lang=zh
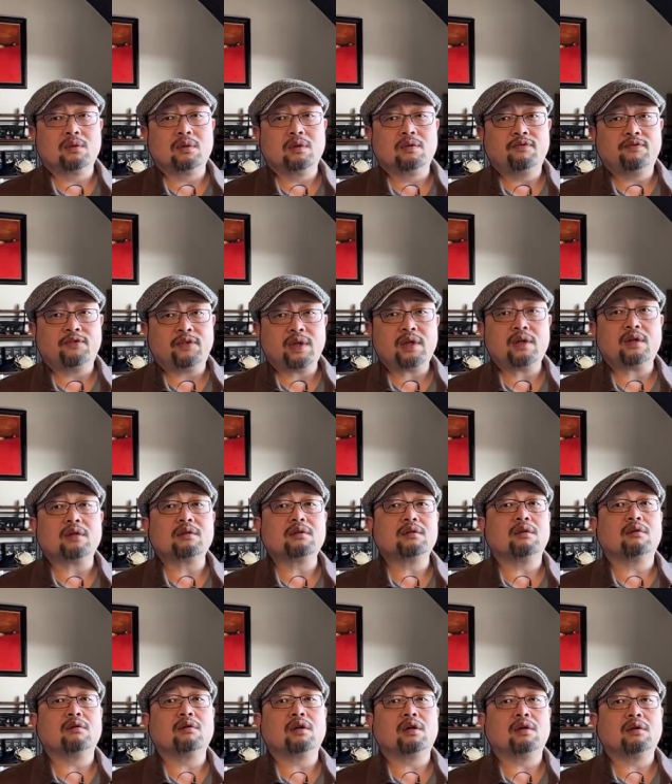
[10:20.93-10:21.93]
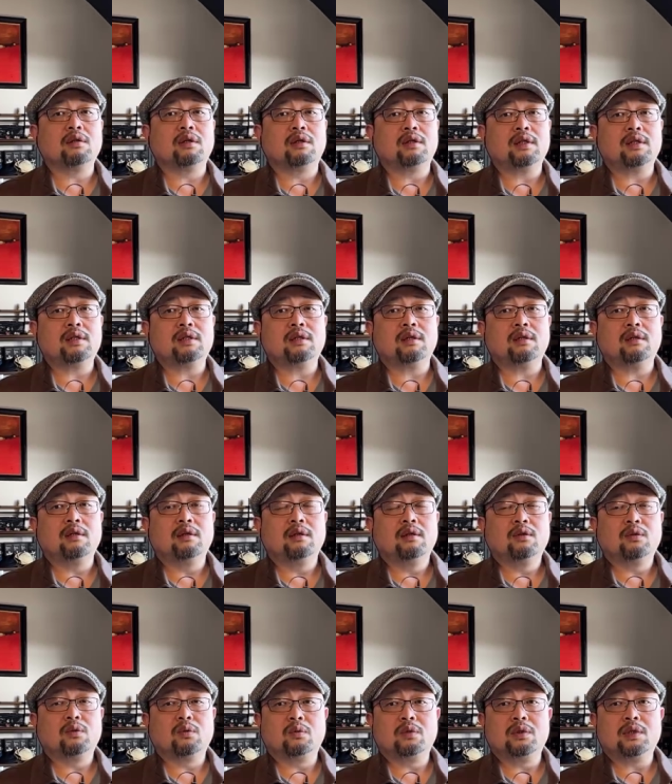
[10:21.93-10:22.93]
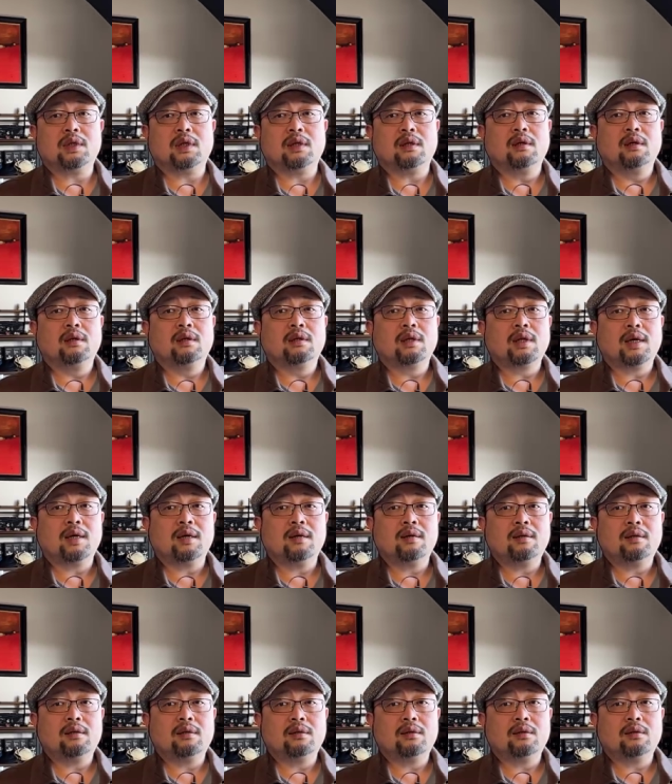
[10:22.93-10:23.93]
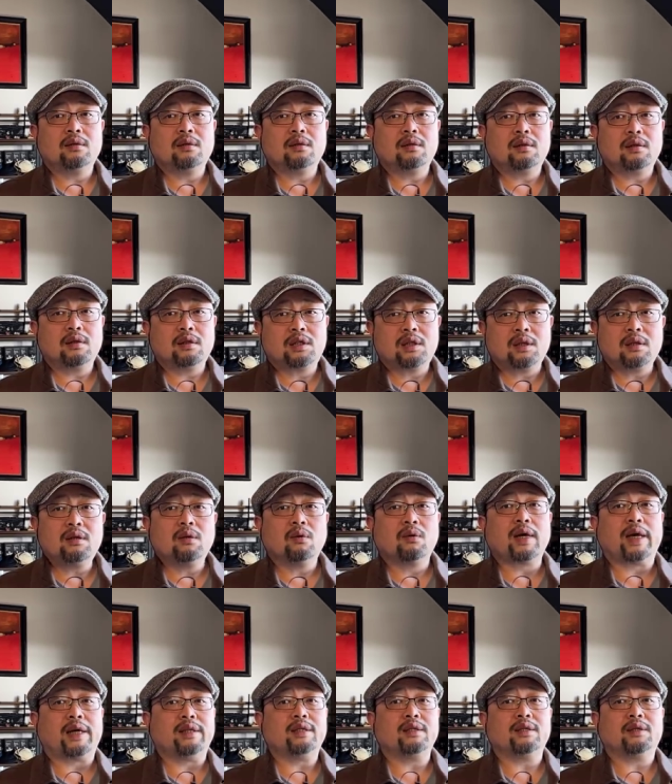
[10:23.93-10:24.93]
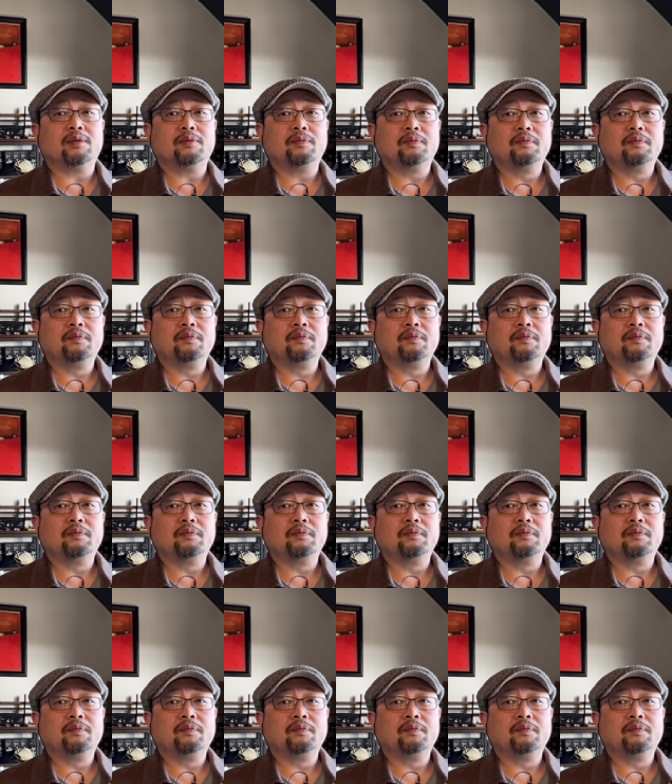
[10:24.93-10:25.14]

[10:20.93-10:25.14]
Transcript: 非常糟糕的这些东西，他。深有感情，